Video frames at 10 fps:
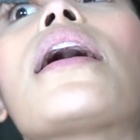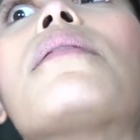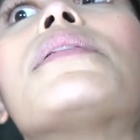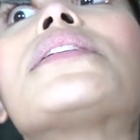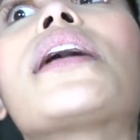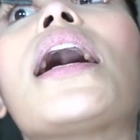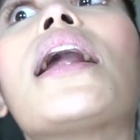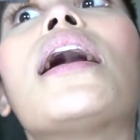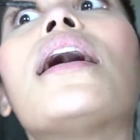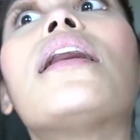aking
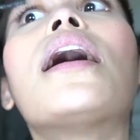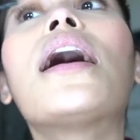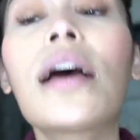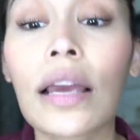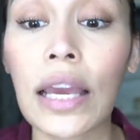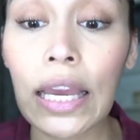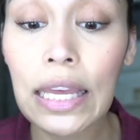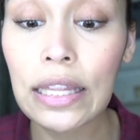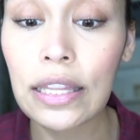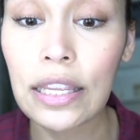mascara na
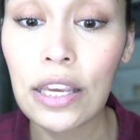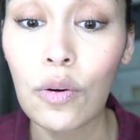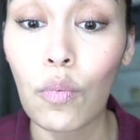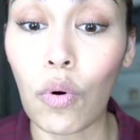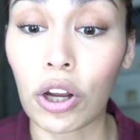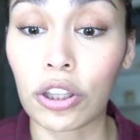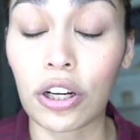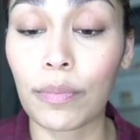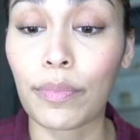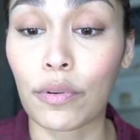hindi
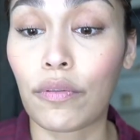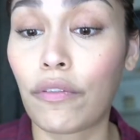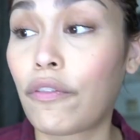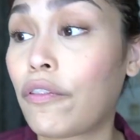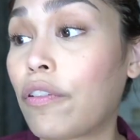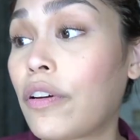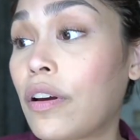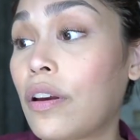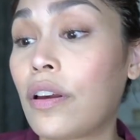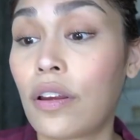waterproof.
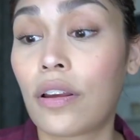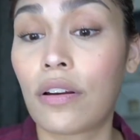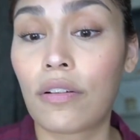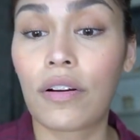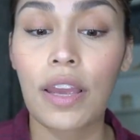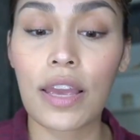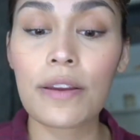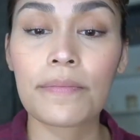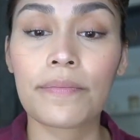Okay?